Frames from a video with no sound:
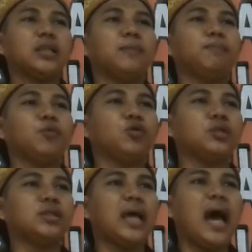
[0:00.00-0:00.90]
Tepuk
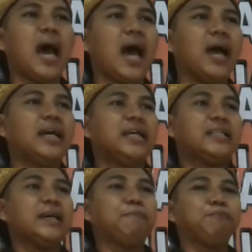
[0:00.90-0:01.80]
ta,
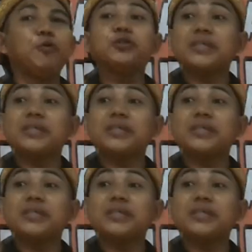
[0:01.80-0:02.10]
tepuk